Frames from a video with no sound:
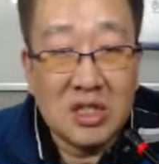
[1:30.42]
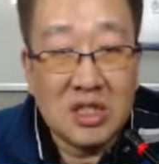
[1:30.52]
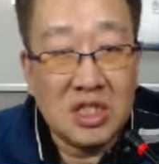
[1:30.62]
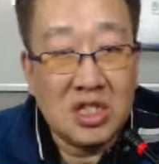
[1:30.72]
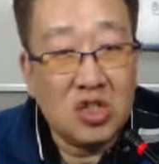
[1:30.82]

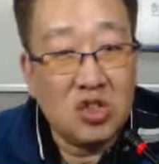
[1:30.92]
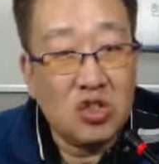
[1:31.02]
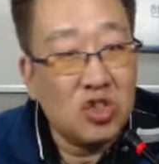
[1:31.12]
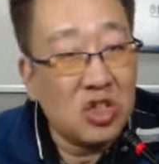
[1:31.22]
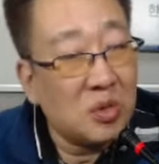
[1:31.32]
이걸
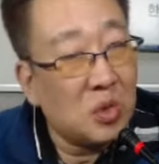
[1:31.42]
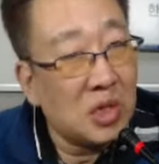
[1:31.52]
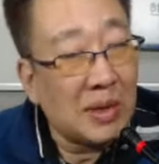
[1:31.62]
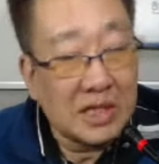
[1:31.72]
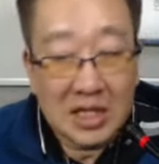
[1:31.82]
뉴스라고 보는
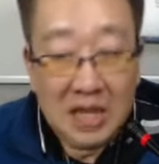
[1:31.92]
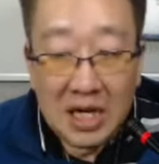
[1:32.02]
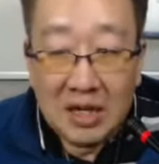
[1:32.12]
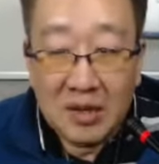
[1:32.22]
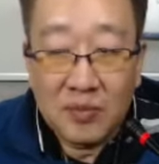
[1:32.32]
게
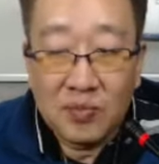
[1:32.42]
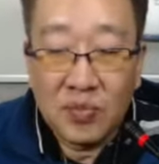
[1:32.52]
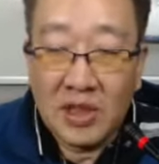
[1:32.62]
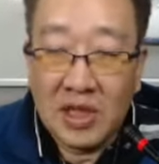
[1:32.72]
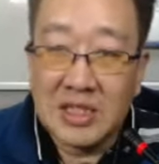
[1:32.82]
맞을까?
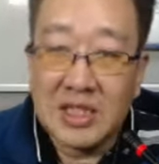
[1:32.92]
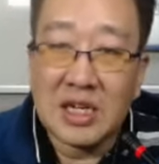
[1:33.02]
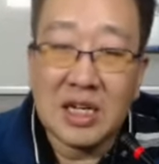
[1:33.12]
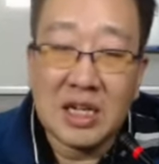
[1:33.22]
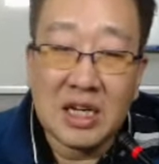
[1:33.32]

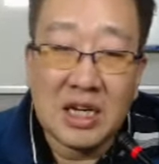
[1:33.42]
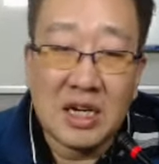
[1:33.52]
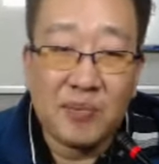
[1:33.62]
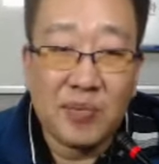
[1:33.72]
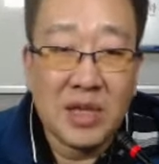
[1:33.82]
생각하다가
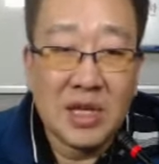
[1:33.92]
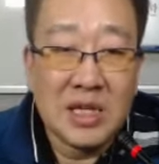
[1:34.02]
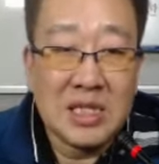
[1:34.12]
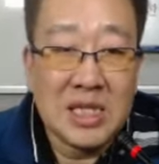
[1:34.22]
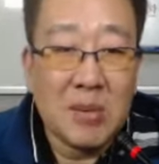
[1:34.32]

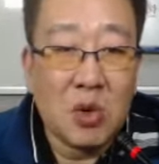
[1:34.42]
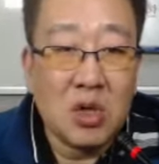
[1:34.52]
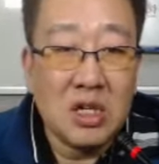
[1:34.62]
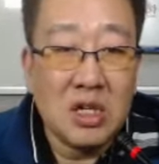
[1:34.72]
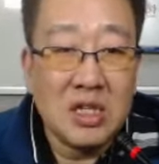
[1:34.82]

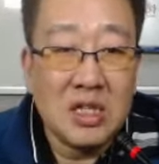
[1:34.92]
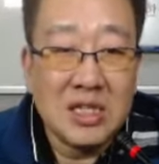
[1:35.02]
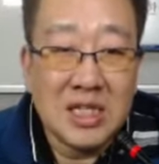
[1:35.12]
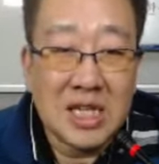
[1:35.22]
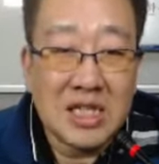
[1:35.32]
제목을
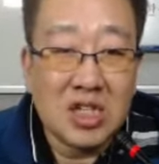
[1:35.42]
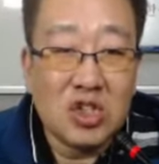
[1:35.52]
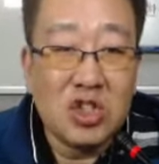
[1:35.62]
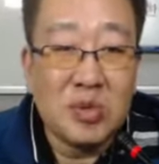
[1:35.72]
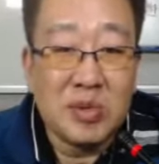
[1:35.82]
살짝
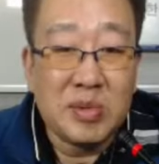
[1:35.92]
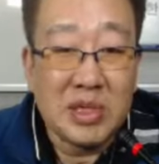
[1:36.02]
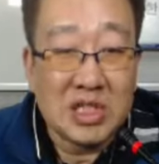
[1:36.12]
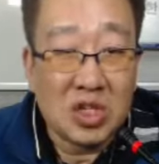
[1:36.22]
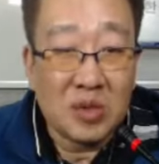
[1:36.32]
뉴스
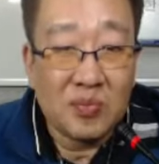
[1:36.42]
브리핑에서